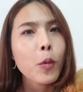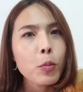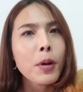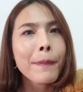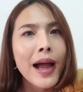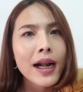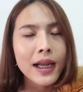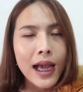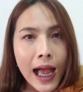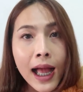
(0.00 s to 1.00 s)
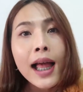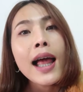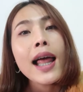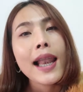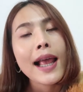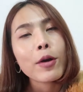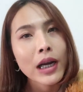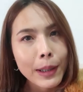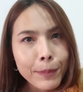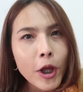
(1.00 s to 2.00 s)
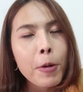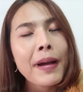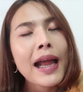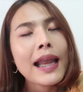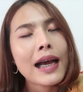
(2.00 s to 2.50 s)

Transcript: ขอบคุณมากๆเลยนะคะแล้วคลิปต่อไป